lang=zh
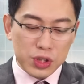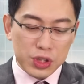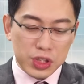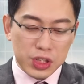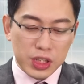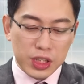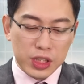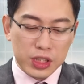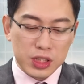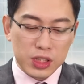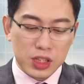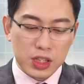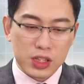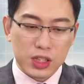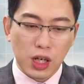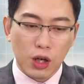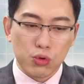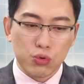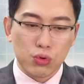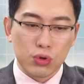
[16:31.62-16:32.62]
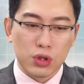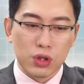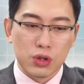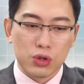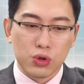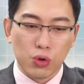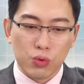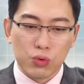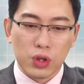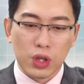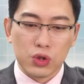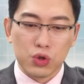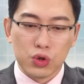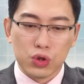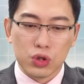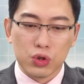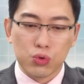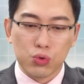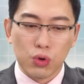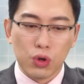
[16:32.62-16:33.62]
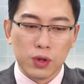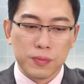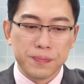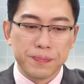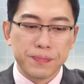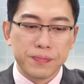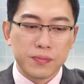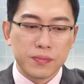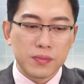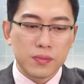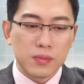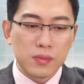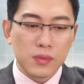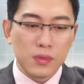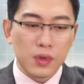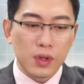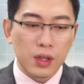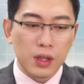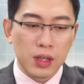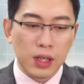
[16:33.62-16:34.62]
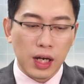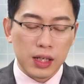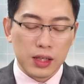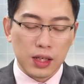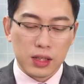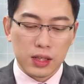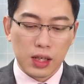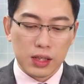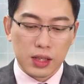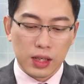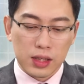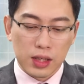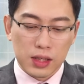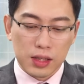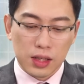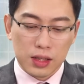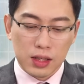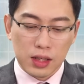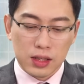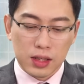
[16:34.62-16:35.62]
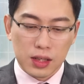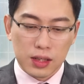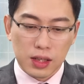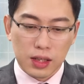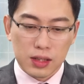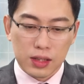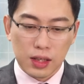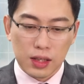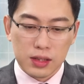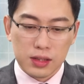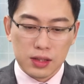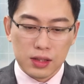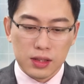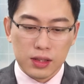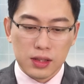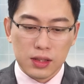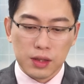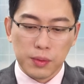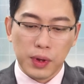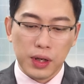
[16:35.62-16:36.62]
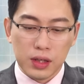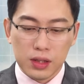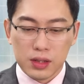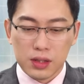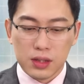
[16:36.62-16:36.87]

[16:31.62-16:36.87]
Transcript: 一些那个操作的重点，就是说看看看看看看看看看。那么